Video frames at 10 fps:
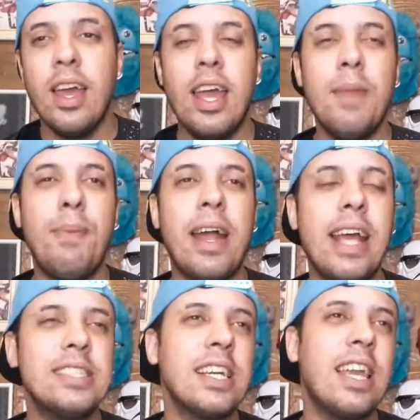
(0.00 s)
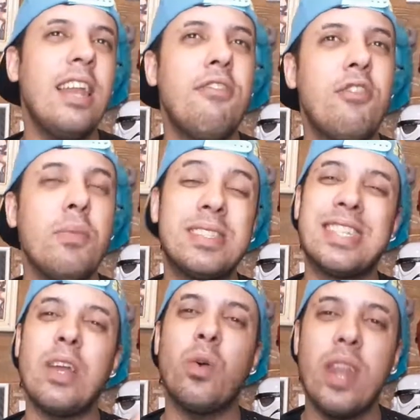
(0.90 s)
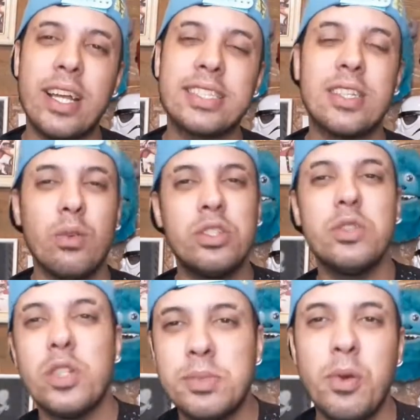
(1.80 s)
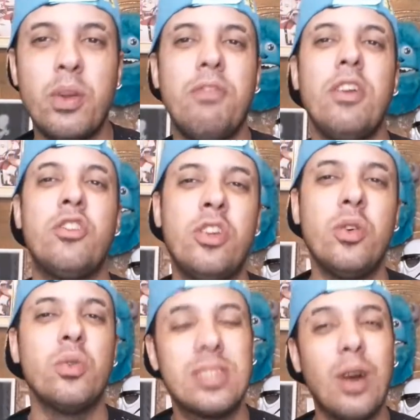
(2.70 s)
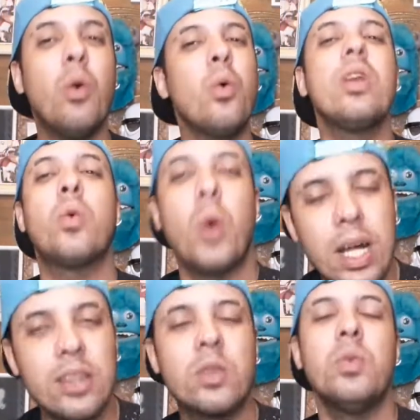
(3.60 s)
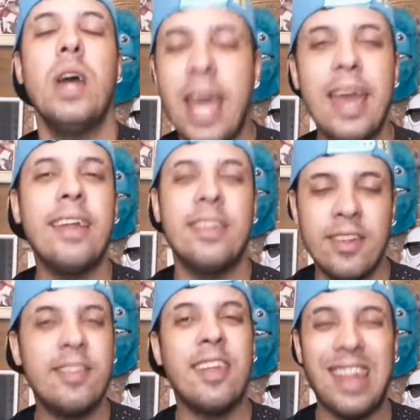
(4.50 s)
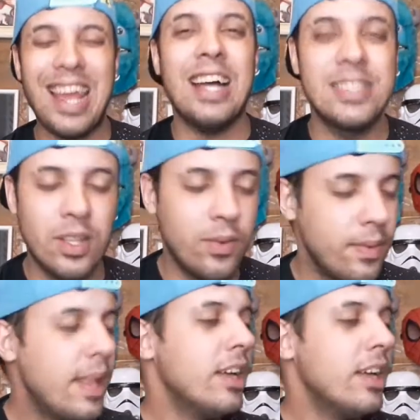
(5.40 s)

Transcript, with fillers: ele parece aquele filme sem conexão de 2021, tão ruim quanto. É, você tem razão.